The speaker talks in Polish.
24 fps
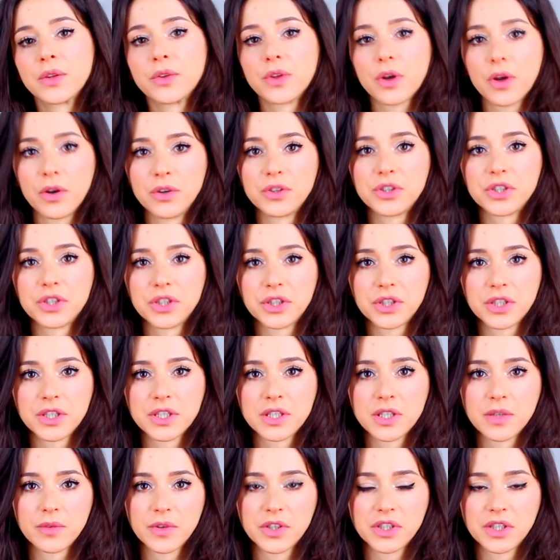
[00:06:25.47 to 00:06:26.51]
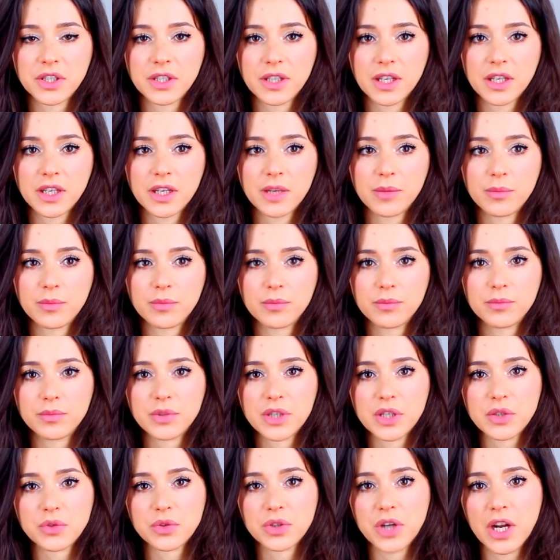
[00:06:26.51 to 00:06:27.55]
to kończy się często właśnie takim
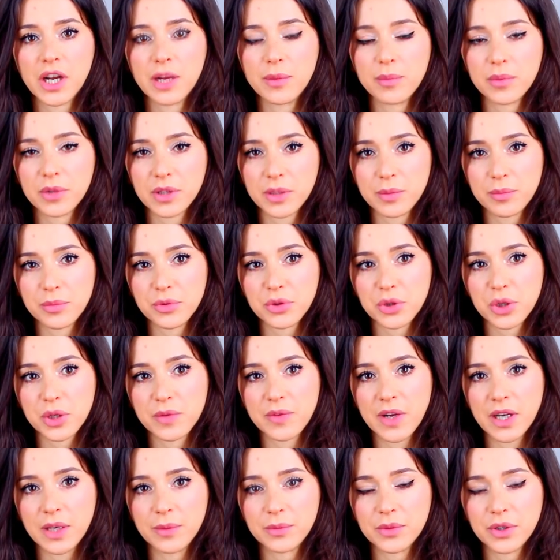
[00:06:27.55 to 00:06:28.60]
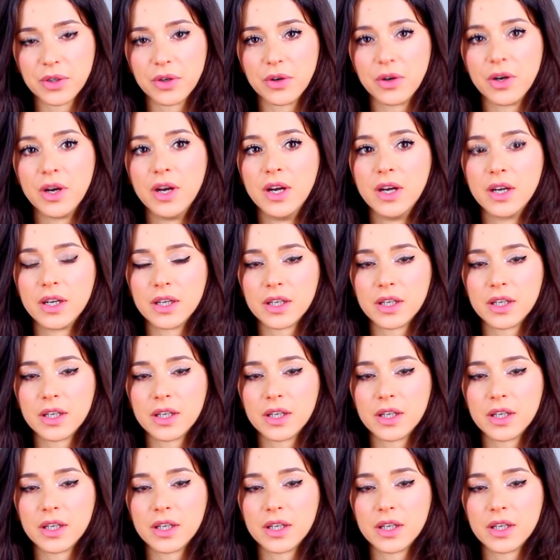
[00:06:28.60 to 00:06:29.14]
przesuszeniem, potem poszukiwaniem tego